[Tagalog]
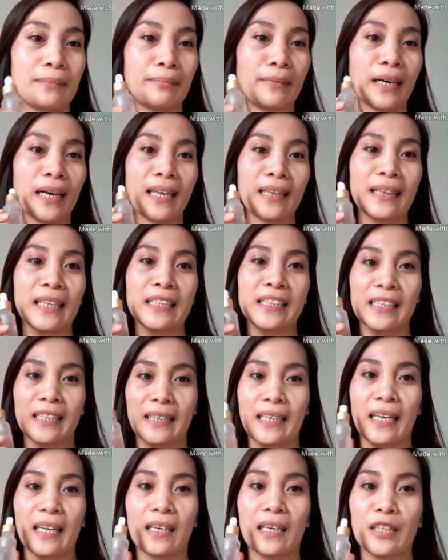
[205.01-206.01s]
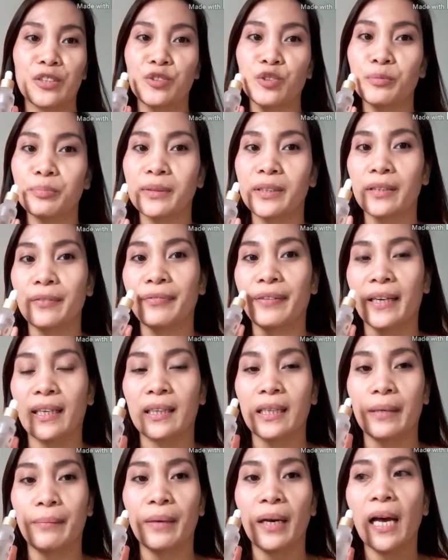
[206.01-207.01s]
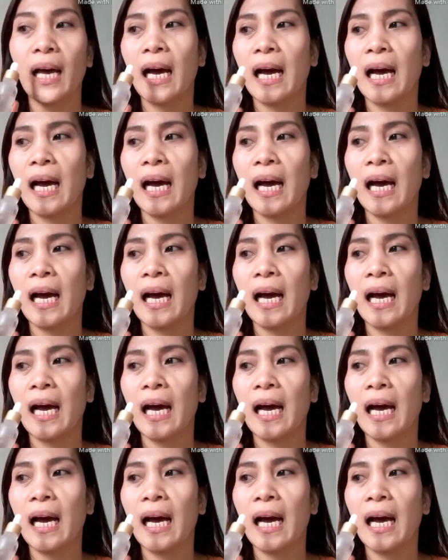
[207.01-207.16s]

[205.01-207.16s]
Maganda siya talaga, super effective.